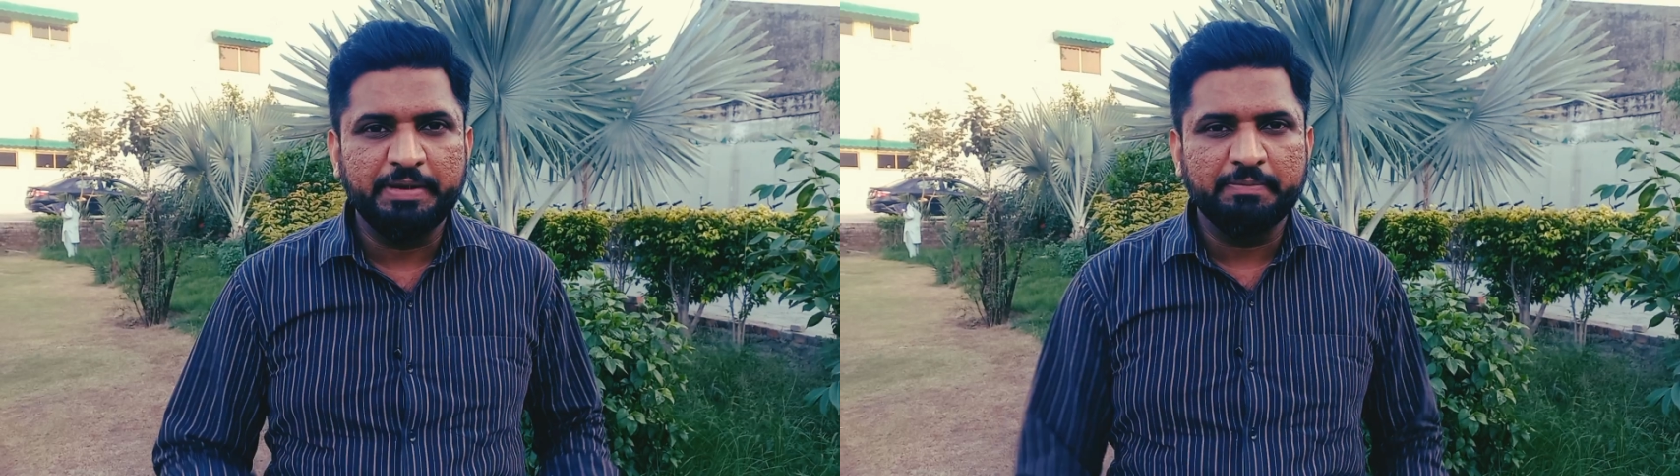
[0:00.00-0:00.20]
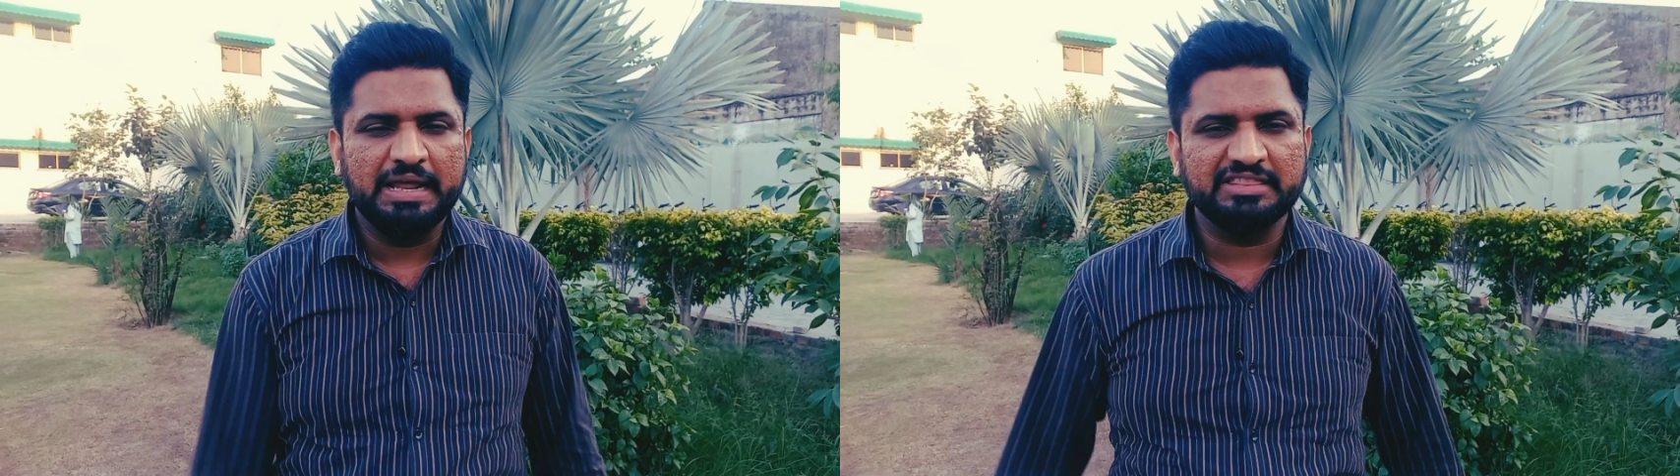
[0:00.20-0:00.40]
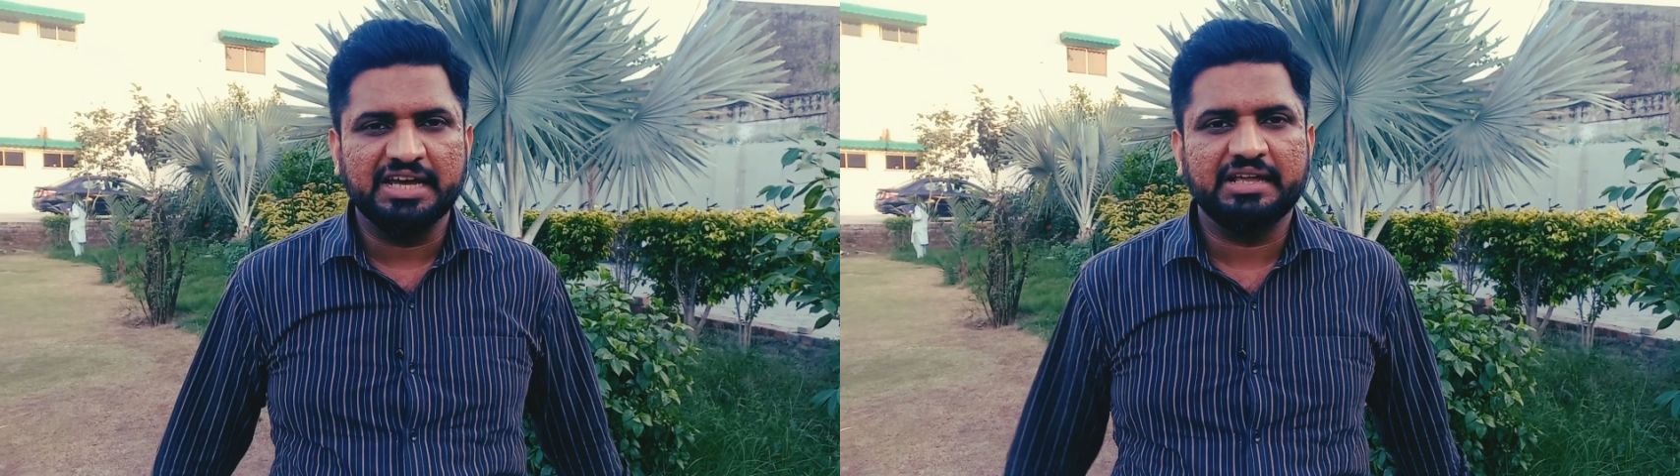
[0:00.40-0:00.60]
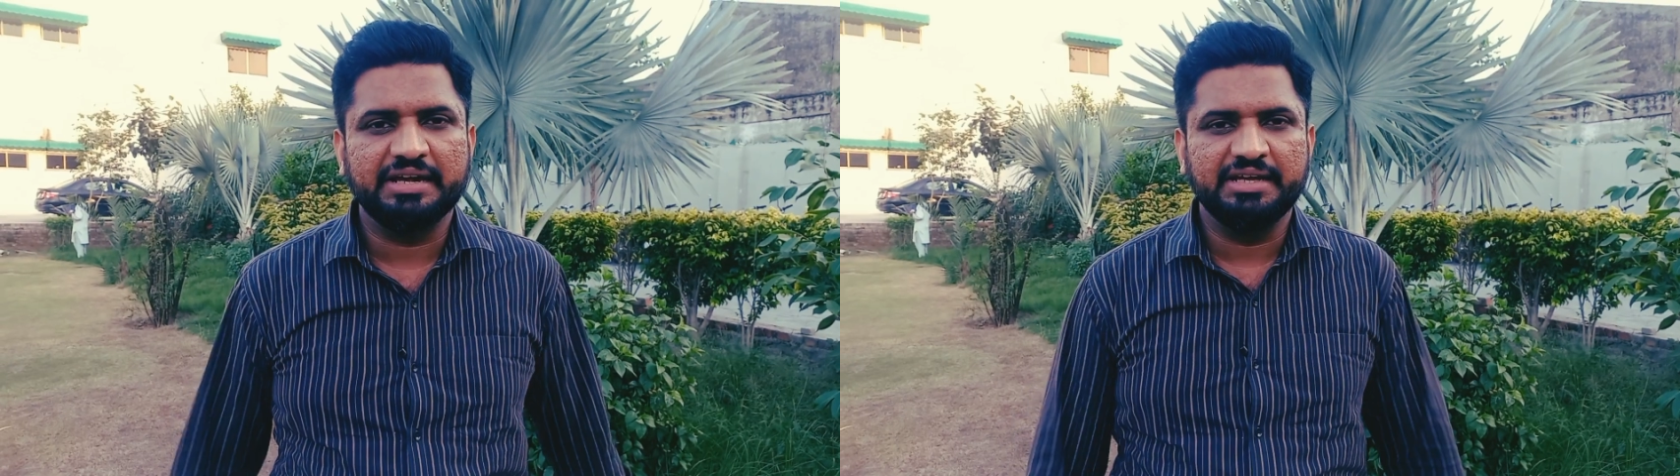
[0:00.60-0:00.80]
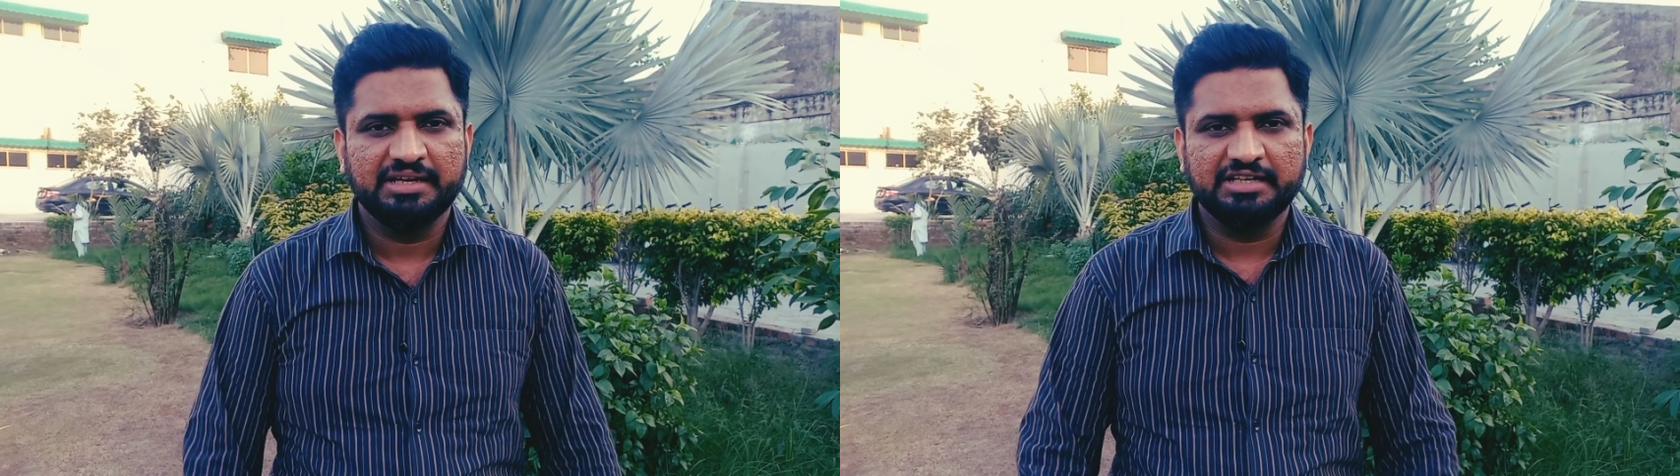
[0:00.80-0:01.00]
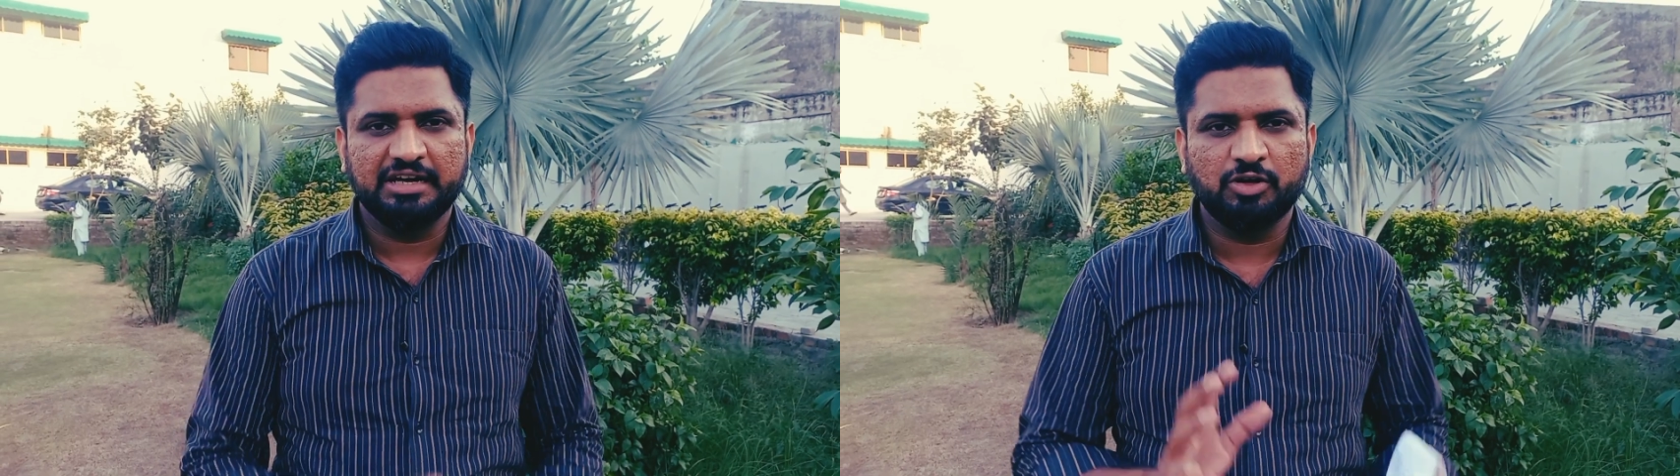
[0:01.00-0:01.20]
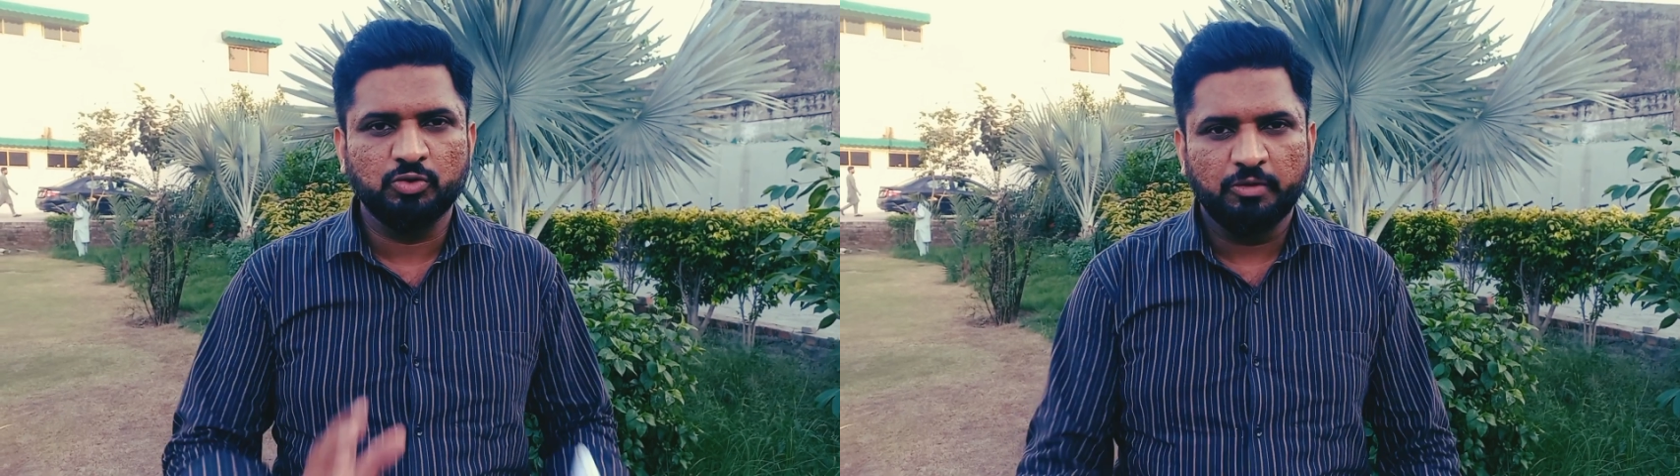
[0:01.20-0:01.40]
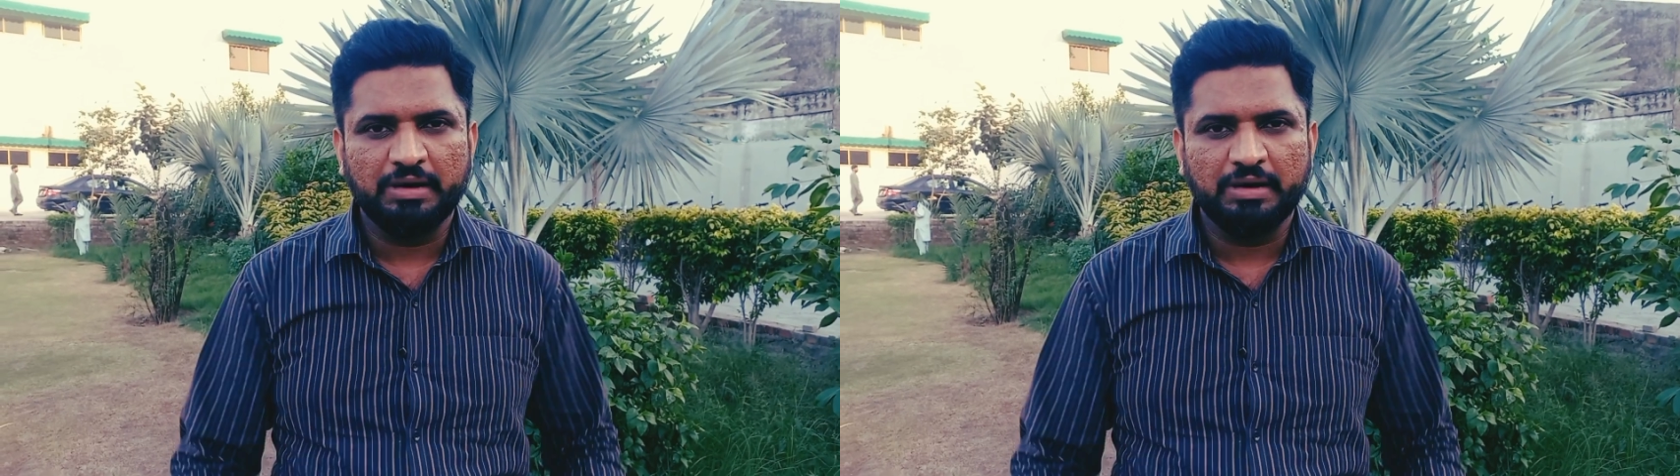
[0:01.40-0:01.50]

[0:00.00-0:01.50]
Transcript: बी प्लान तैयार करे कि अगर उनको